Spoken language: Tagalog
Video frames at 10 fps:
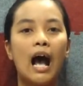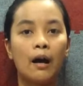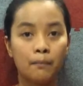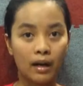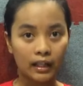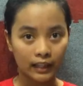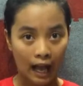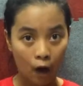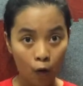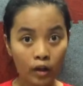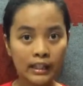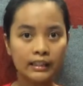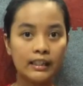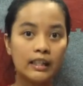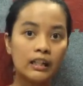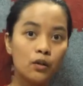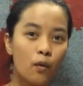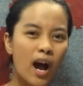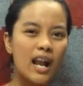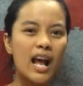ang mga tao hindi
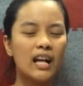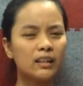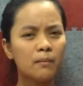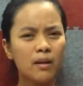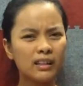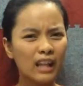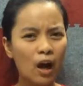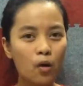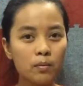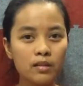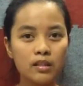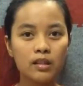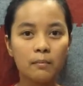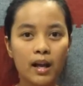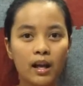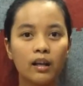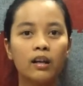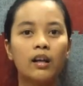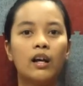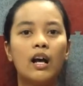naniwala at ang mga taong
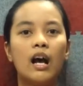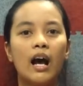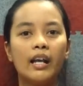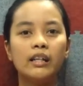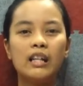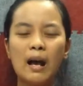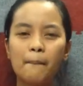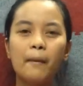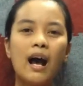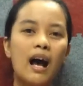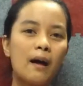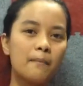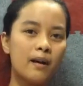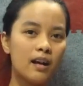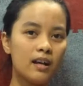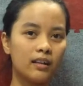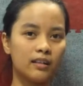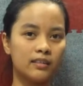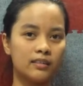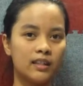masasama ay
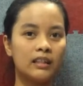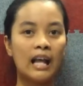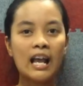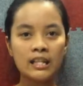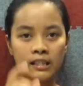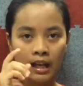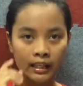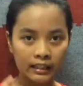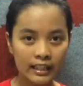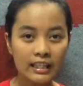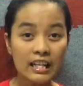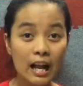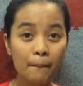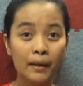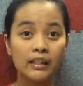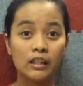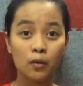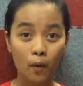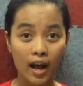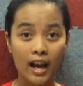napahamak dahil sa hindi nila
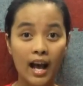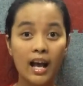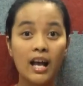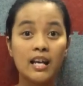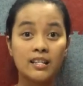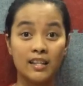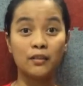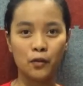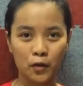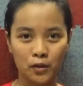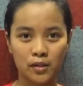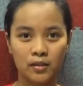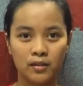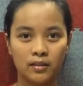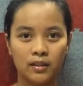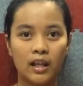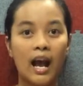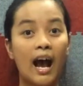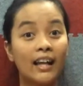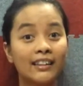paniniwala sa Diyos
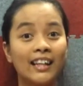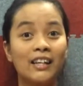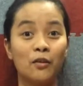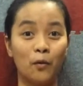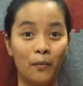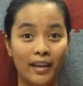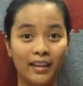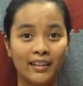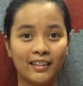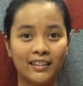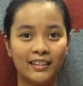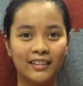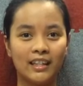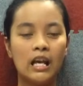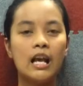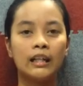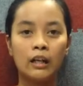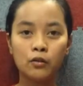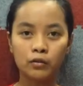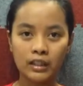at kay Noe.
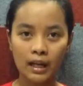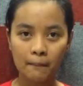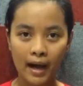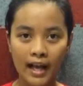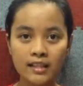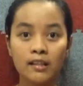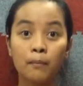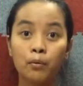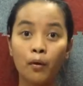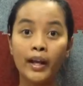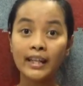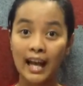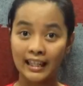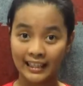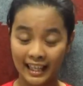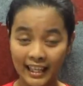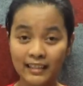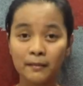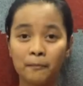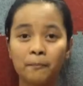Ganun din naman sa buhay natin.